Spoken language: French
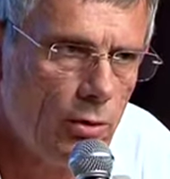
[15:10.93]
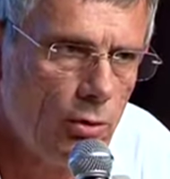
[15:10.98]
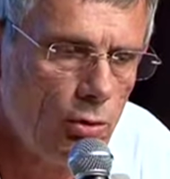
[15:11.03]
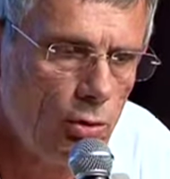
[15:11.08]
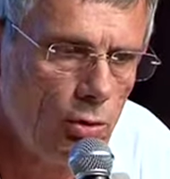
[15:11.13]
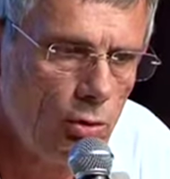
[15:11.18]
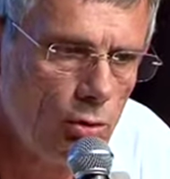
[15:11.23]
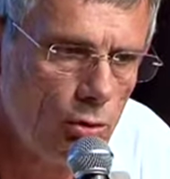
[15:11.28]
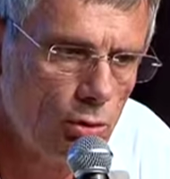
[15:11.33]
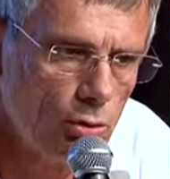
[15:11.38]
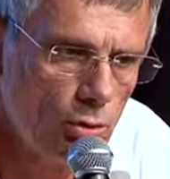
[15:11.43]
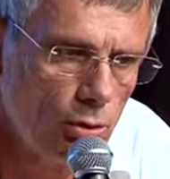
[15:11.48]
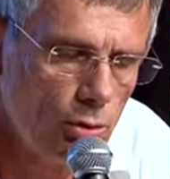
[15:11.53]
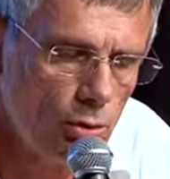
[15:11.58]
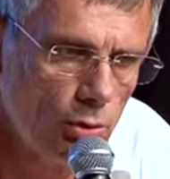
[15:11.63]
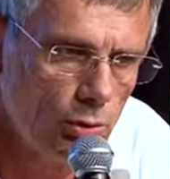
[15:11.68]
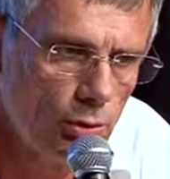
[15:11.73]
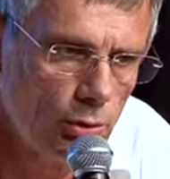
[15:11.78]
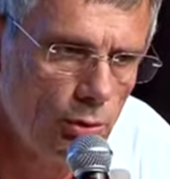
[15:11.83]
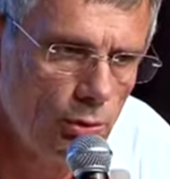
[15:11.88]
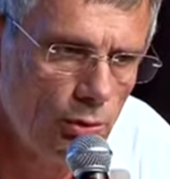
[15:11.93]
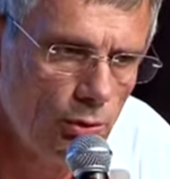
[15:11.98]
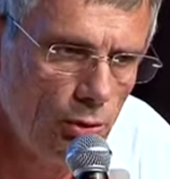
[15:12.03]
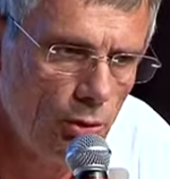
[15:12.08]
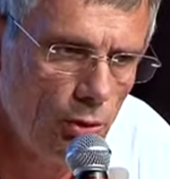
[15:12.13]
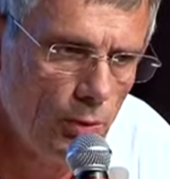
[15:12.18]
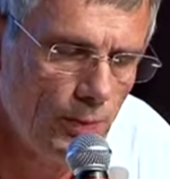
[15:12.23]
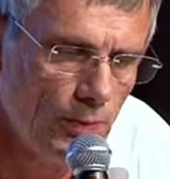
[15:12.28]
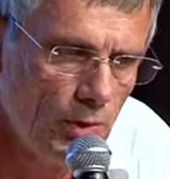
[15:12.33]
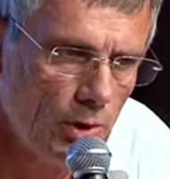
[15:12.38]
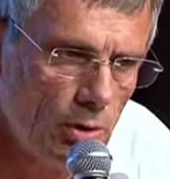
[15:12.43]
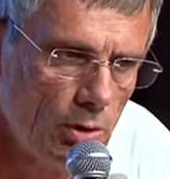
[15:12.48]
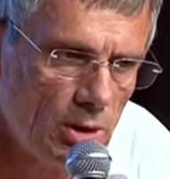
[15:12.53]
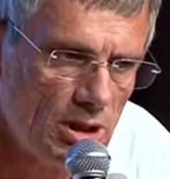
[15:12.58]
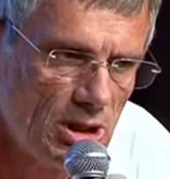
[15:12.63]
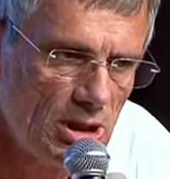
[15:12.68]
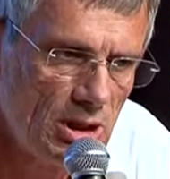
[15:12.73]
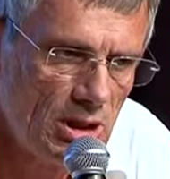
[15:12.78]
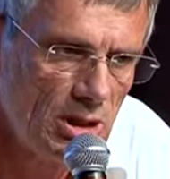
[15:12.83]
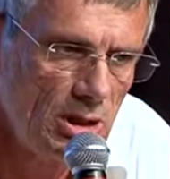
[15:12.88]
une, une construction
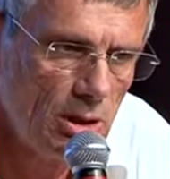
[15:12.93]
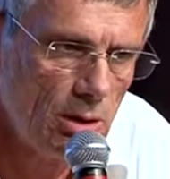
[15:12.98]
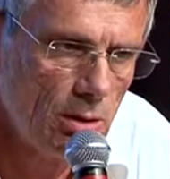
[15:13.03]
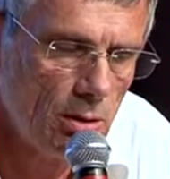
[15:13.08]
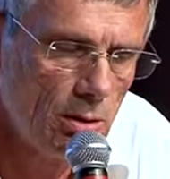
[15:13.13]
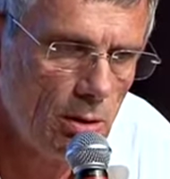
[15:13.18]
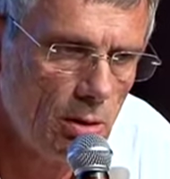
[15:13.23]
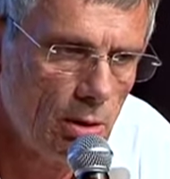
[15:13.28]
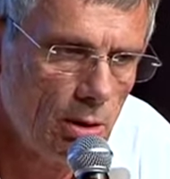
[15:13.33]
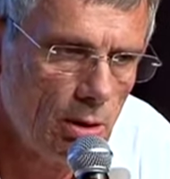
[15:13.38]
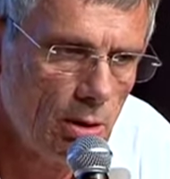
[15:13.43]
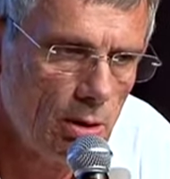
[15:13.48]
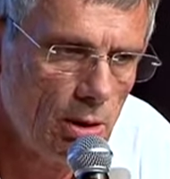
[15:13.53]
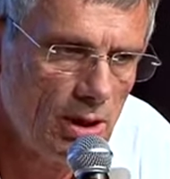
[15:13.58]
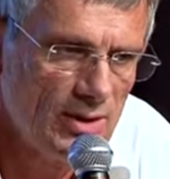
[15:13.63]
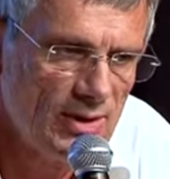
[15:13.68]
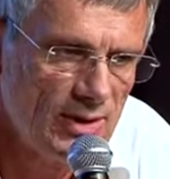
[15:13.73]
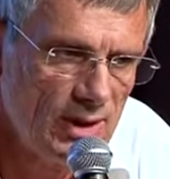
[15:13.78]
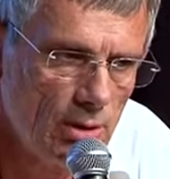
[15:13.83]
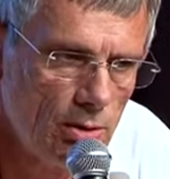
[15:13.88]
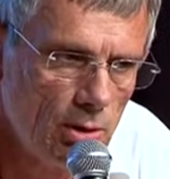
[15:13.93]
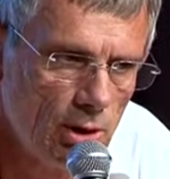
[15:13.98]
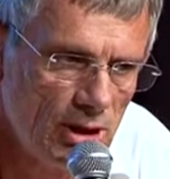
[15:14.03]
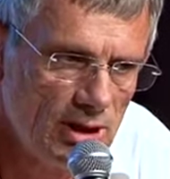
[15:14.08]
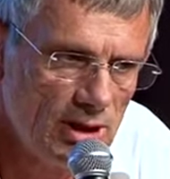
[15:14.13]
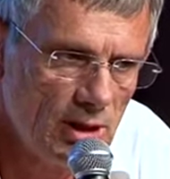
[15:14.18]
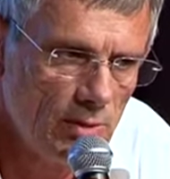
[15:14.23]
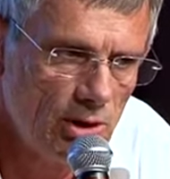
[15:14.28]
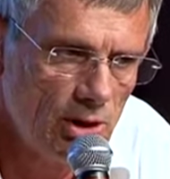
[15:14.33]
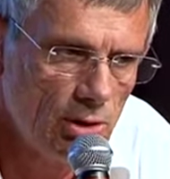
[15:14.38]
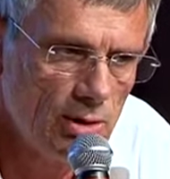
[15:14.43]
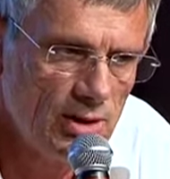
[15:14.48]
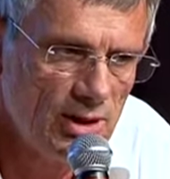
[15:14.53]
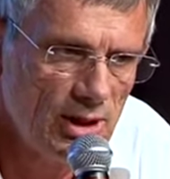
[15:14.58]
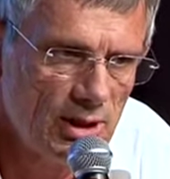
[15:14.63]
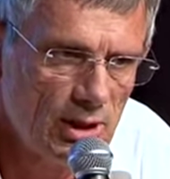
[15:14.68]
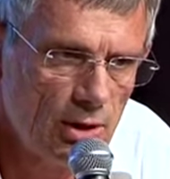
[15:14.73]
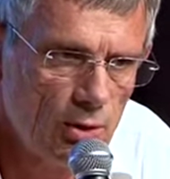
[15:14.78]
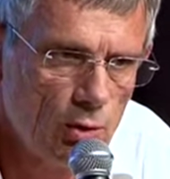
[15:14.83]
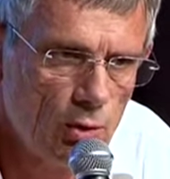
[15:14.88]
qui euh, essaye de rétablir une
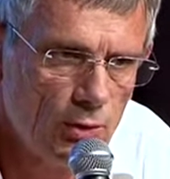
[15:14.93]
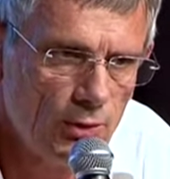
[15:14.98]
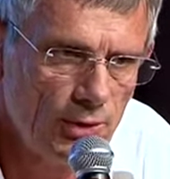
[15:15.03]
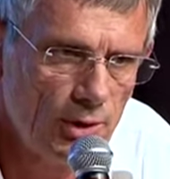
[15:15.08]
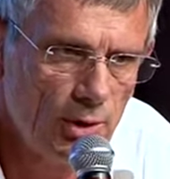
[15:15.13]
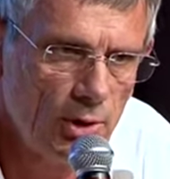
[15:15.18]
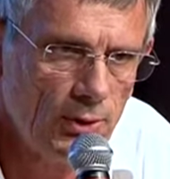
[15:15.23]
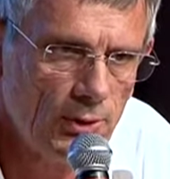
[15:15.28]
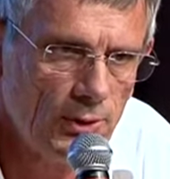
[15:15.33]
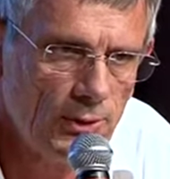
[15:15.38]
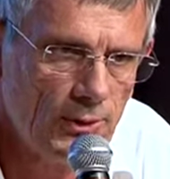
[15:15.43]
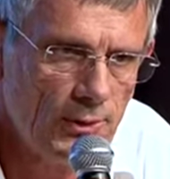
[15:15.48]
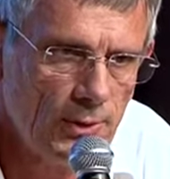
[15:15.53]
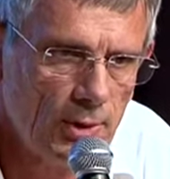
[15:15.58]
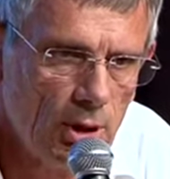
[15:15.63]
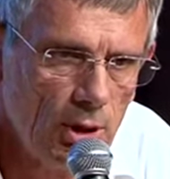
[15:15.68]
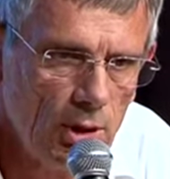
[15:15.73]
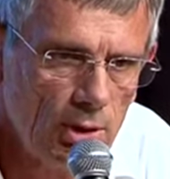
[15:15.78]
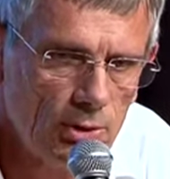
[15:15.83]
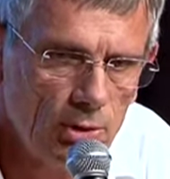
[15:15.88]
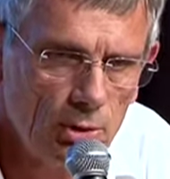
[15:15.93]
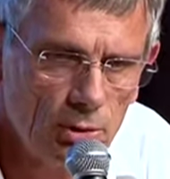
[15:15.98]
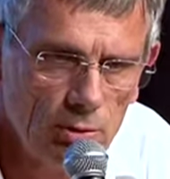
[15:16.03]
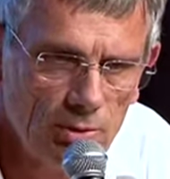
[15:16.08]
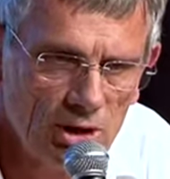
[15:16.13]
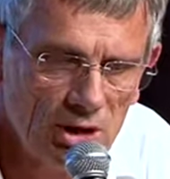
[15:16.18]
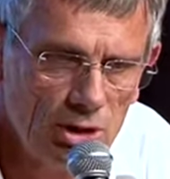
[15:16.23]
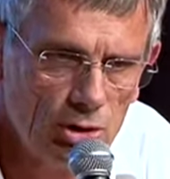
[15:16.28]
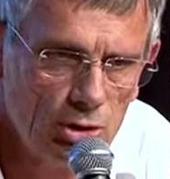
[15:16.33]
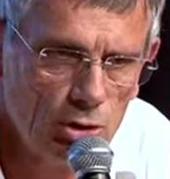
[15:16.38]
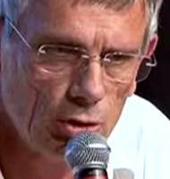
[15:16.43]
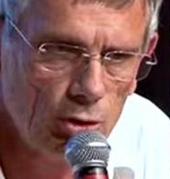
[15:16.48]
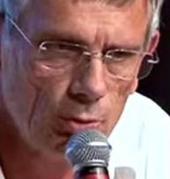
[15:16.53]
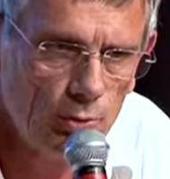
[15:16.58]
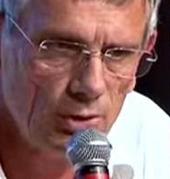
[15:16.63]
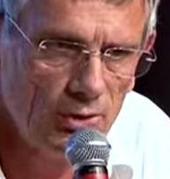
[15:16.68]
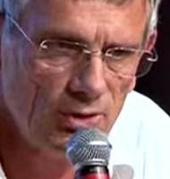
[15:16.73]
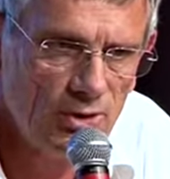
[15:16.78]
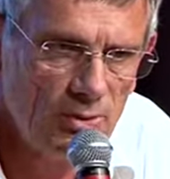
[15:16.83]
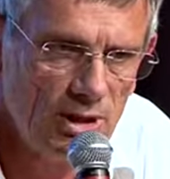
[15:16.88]
certaine confiance entre le manager de
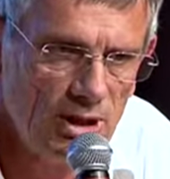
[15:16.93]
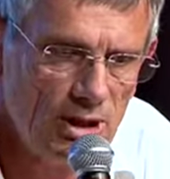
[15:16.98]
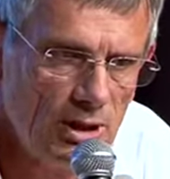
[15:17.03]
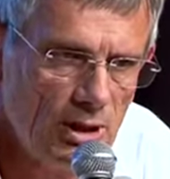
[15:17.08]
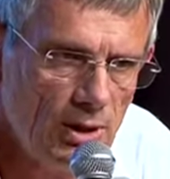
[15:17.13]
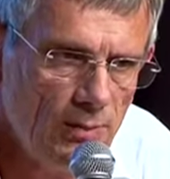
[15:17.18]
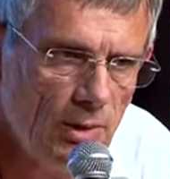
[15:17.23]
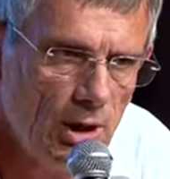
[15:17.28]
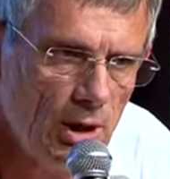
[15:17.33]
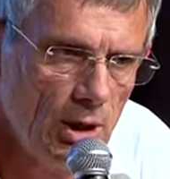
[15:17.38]
proximité,